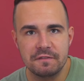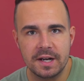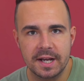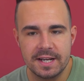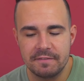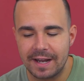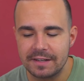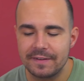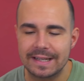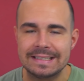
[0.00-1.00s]
Fall
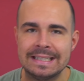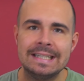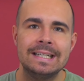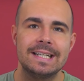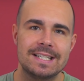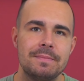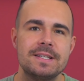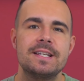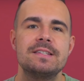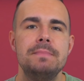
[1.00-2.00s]
relevant werden. Deshalb
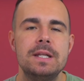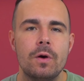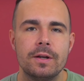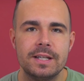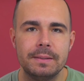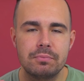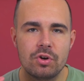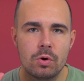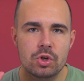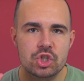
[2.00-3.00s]
ist das Mi 9T
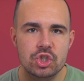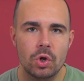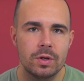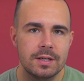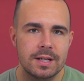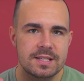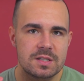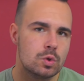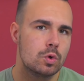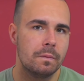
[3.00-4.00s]
Pro schon
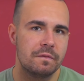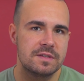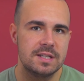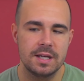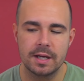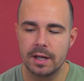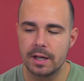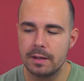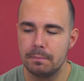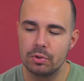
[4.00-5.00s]
das
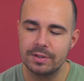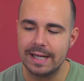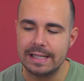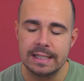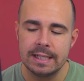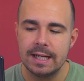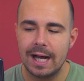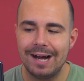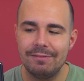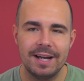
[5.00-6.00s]
zukunftssicherere Modell,
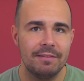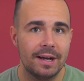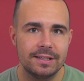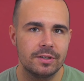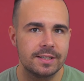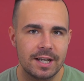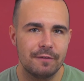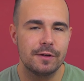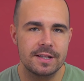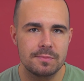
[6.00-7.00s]
aber erwartet euch
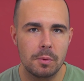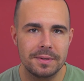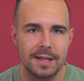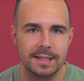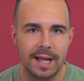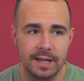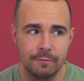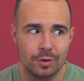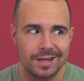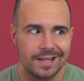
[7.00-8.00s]
davon jetzt momentan
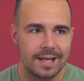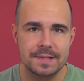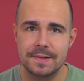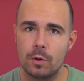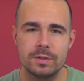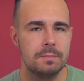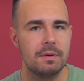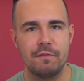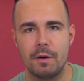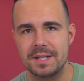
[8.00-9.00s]
keine Wunderdinge. Also auch die
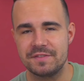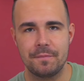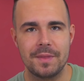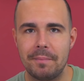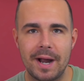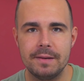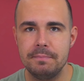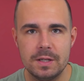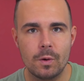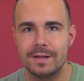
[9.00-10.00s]
Performance vom normalen im
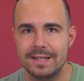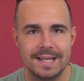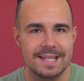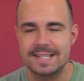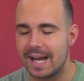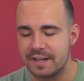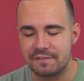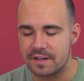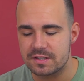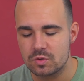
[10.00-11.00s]
Mi 9T ist
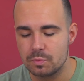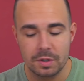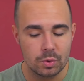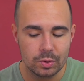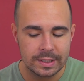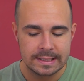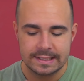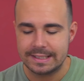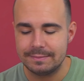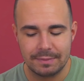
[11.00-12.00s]
einfach super gut.
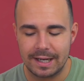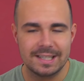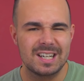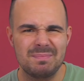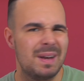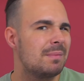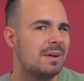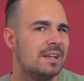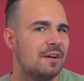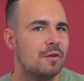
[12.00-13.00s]
Im Alltag merkt
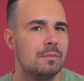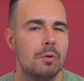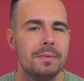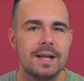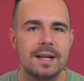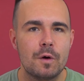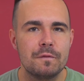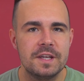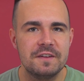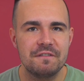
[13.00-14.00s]
man davon momentan
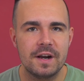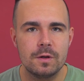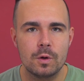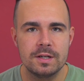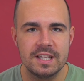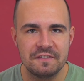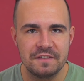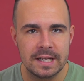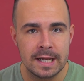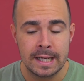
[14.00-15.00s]
auf jeden Fall noch nicht
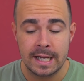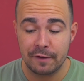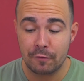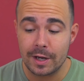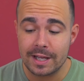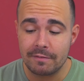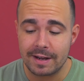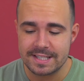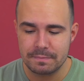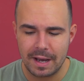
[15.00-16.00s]
viel.
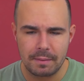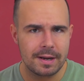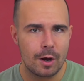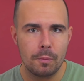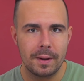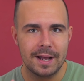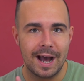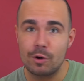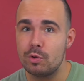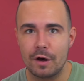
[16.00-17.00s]
Erfreulicherweise merkt man auch bei
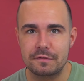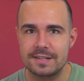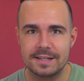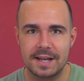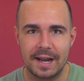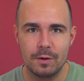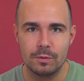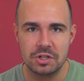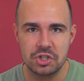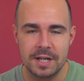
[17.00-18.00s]
der Akkulaufzeit keine
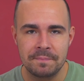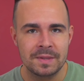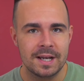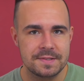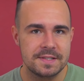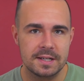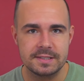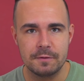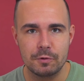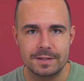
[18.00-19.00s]
Unterschiede. Also ich
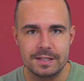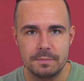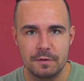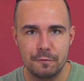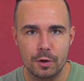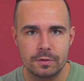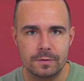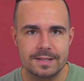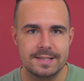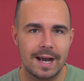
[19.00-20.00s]
hatte ja wirklich die
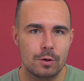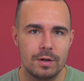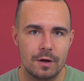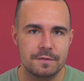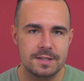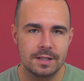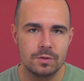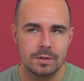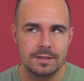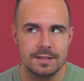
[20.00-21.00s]
Befürchtung, dass die
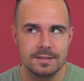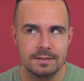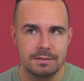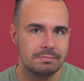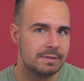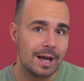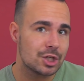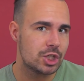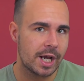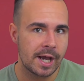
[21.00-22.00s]
Akkulaufzeit durch diesen
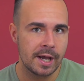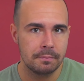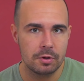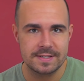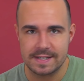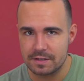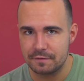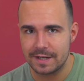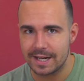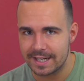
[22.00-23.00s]
ja, stärkeren
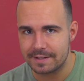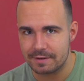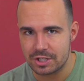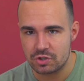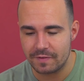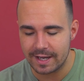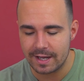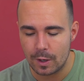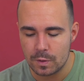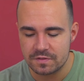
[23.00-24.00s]
Prozessor vielleicht etwas
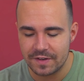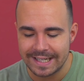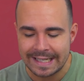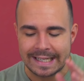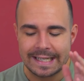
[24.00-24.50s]
schwächer ausfällt.